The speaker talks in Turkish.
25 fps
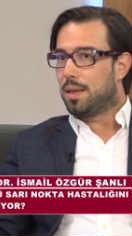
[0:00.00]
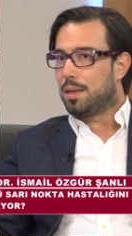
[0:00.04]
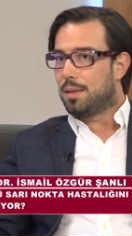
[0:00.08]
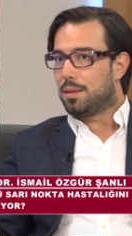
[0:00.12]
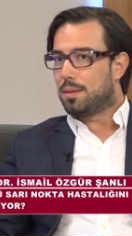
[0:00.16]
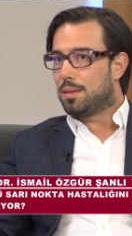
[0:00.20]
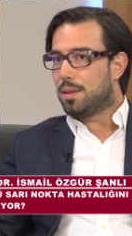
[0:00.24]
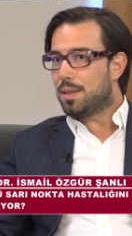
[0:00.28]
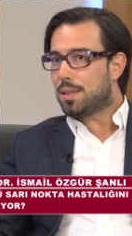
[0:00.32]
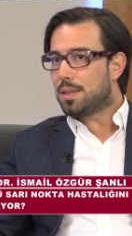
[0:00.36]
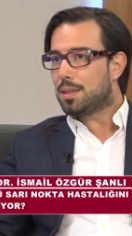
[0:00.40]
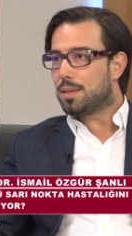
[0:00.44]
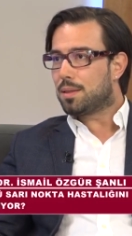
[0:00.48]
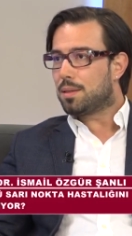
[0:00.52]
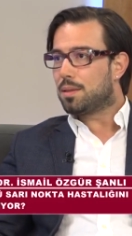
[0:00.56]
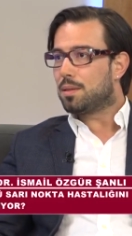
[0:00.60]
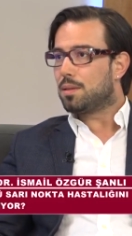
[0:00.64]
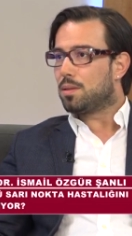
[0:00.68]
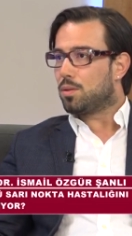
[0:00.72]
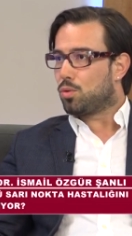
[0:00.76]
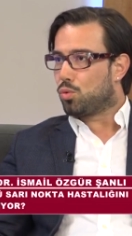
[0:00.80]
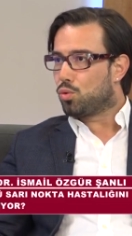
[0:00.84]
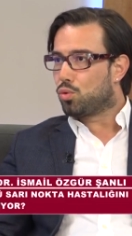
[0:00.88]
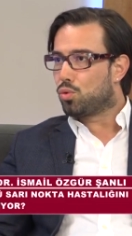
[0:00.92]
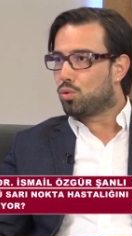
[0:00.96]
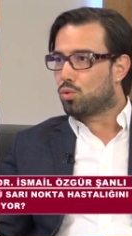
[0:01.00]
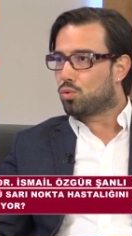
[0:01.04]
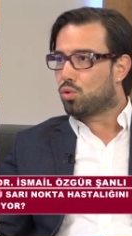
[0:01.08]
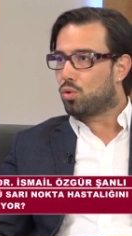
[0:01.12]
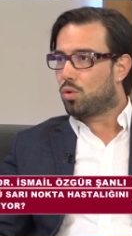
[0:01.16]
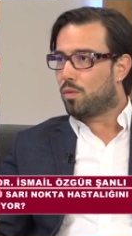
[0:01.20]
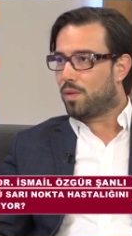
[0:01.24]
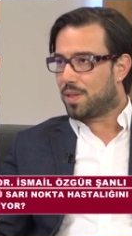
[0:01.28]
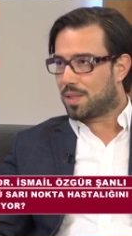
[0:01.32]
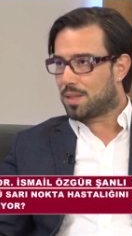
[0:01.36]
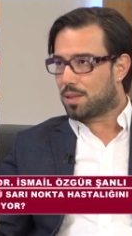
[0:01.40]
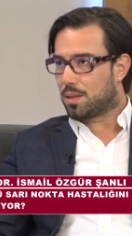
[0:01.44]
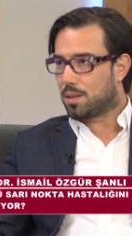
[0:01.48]
Nasıl gürültülü
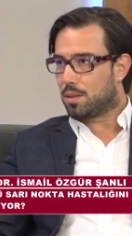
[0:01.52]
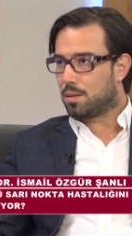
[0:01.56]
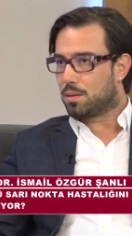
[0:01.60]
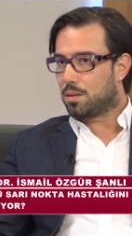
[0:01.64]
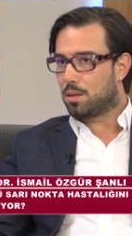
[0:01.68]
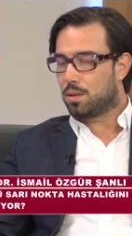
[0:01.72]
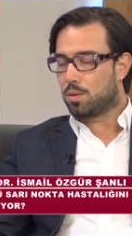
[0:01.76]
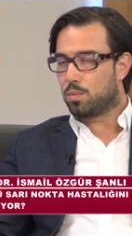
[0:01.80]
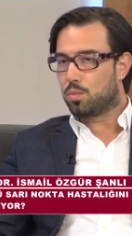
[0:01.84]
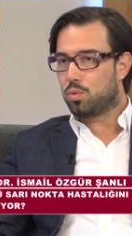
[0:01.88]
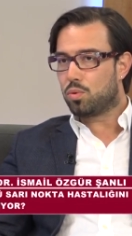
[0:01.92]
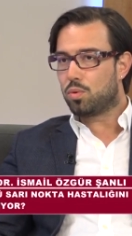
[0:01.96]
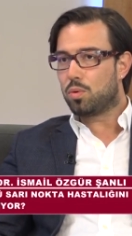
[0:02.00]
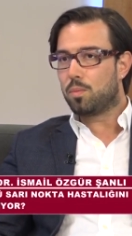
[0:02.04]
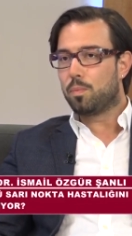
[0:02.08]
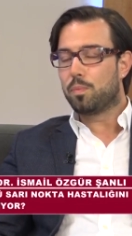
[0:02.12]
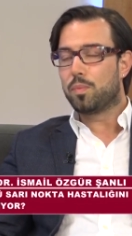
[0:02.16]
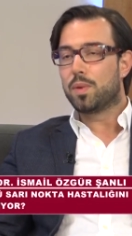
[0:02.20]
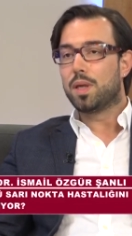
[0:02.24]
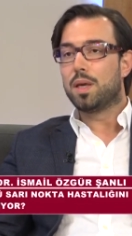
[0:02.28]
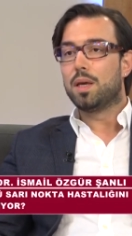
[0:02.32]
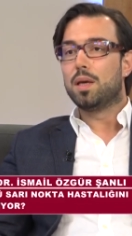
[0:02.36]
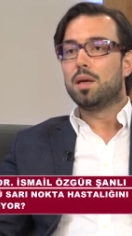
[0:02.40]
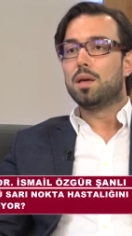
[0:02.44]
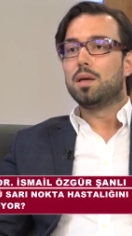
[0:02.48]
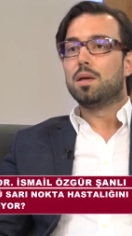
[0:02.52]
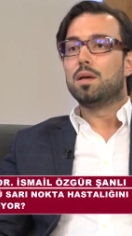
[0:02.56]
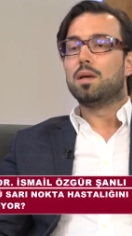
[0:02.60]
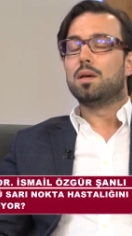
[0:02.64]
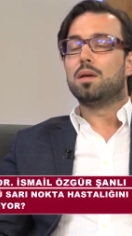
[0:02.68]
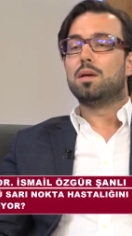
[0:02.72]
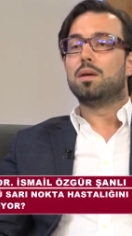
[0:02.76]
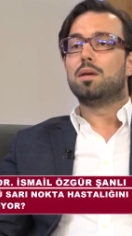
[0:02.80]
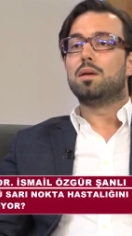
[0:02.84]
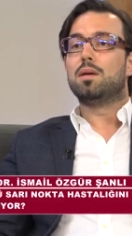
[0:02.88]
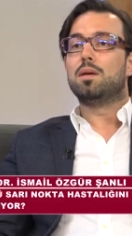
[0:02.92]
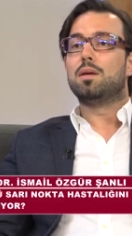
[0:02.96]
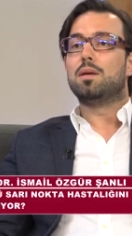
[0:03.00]
ve sıkıntılı bu?
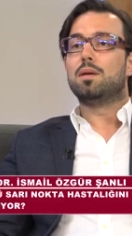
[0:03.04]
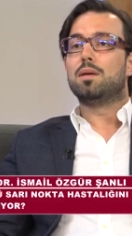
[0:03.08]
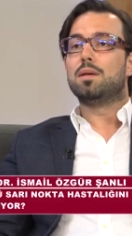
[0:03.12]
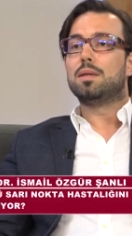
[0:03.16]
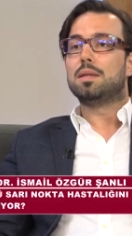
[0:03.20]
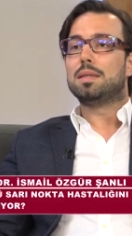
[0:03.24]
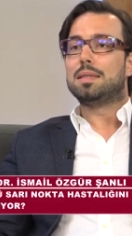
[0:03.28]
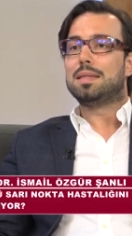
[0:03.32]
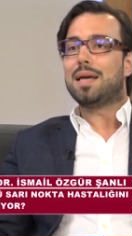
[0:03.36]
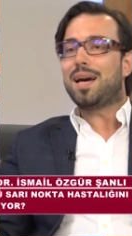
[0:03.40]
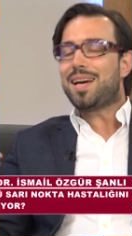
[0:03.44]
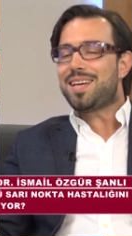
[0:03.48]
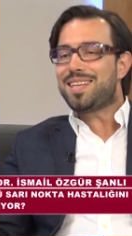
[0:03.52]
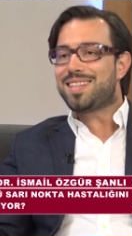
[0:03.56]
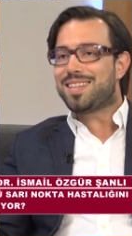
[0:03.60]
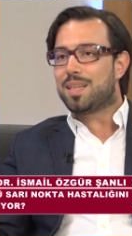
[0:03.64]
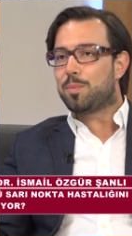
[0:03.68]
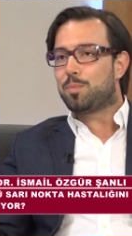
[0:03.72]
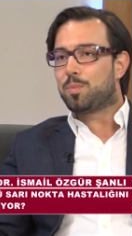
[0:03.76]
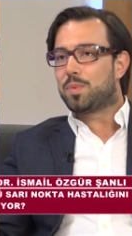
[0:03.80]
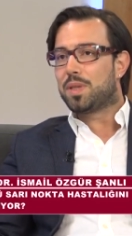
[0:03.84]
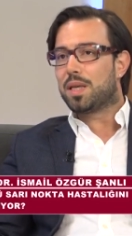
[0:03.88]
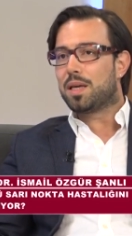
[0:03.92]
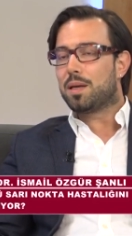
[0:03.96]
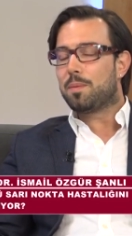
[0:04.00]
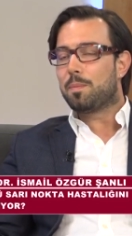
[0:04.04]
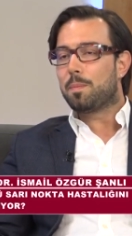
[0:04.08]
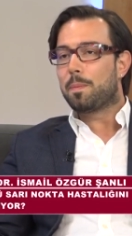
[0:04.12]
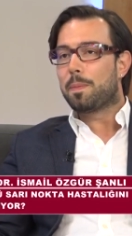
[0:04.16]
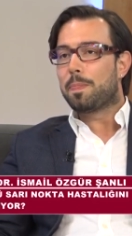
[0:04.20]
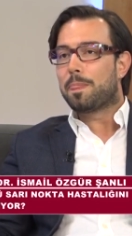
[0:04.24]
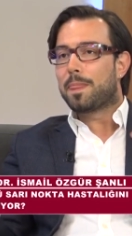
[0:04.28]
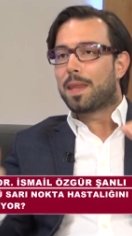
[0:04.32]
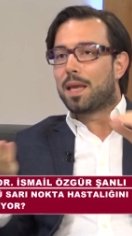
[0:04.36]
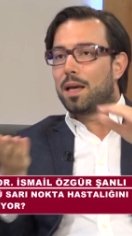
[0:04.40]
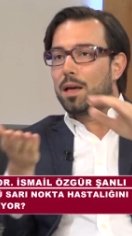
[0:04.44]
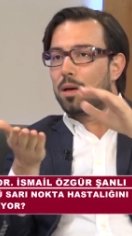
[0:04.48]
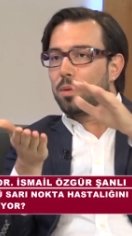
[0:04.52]
Ee, yaş tipte
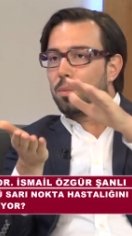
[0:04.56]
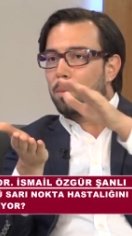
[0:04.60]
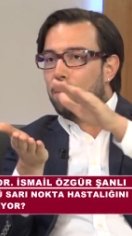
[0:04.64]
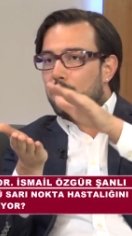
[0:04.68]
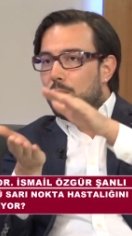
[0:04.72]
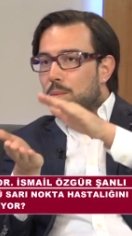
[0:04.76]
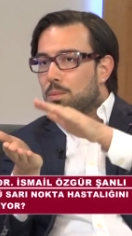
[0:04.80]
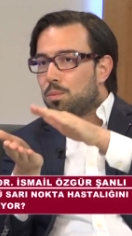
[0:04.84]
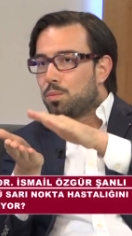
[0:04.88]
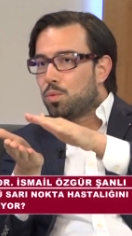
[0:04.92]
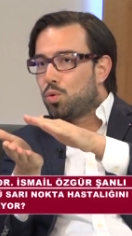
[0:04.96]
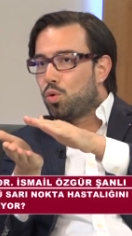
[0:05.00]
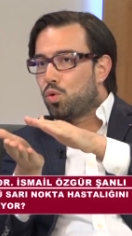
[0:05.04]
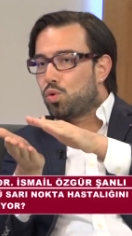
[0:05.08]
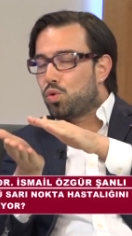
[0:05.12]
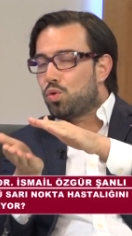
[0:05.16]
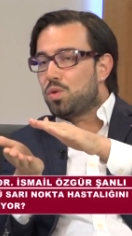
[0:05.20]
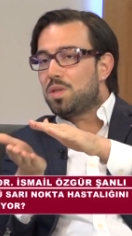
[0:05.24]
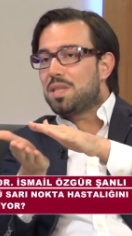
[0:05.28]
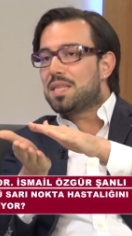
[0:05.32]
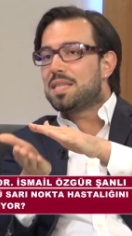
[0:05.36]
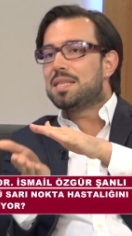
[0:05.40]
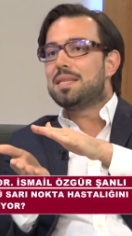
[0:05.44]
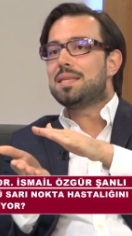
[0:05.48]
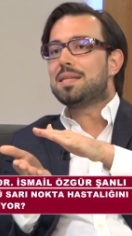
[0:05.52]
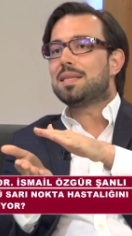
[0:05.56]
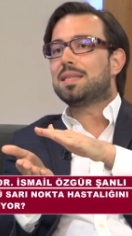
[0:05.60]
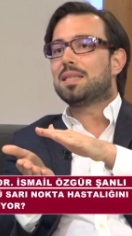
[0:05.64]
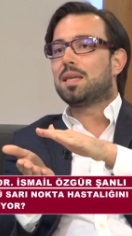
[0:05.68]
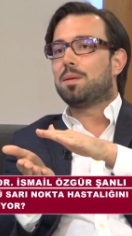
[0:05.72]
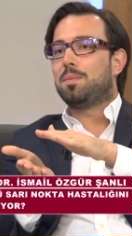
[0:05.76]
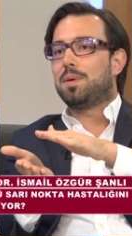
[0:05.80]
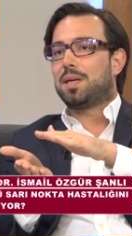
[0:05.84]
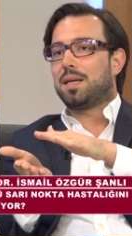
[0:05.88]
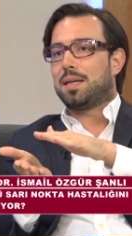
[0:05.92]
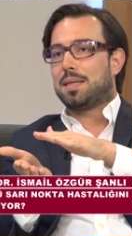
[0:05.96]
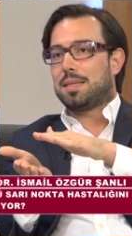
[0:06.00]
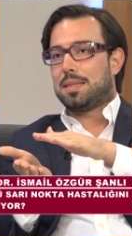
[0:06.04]
Gözün sinir
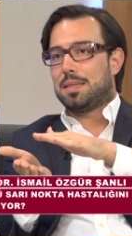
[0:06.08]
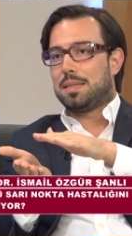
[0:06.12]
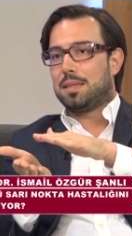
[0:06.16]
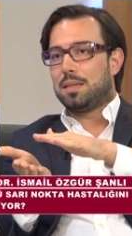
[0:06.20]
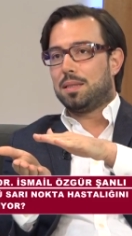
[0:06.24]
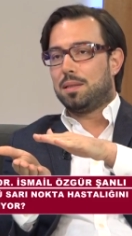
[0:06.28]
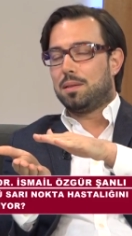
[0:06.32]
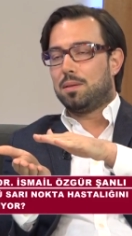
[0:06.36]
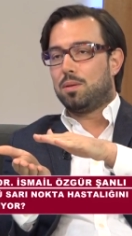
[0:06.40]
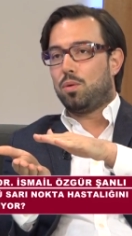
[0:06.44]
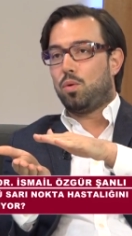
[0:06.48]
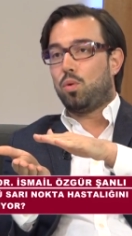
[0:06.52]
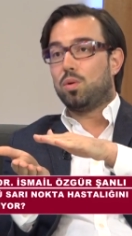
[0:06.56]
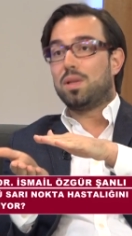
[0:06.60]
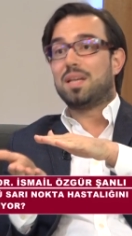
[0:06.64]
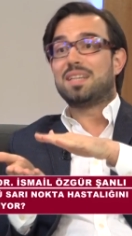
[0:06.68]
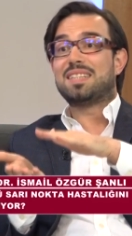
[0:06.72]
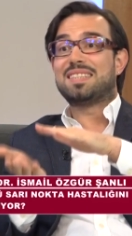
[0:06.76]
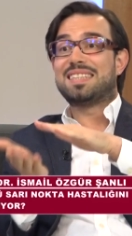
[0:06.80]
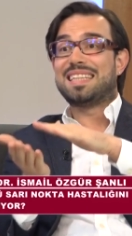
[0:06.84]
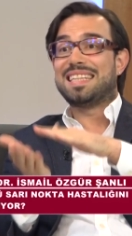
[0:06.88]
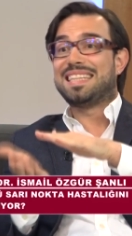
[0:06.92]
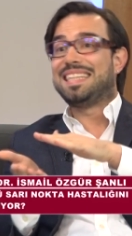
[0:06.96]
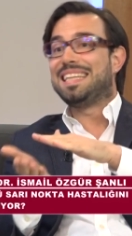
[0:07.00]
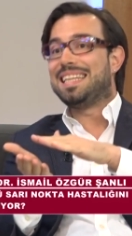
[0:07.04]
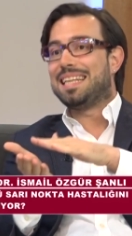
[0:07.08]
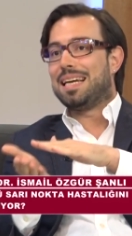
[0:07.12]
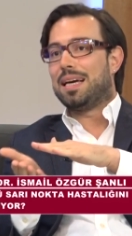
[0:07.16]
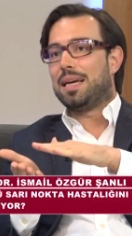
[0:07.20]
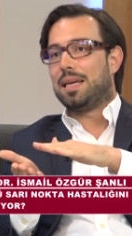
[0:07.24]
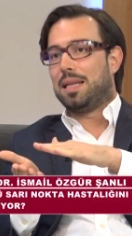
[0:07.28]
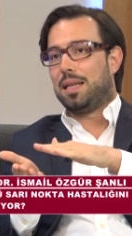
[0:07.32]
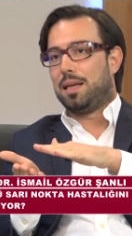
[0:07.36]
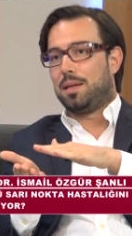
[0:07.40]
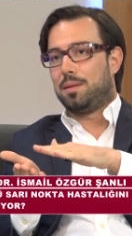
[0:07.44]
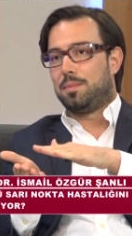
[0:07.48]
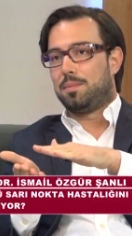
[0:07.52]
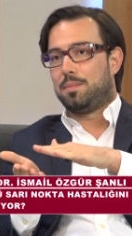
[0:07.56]
tabakası olan retina ile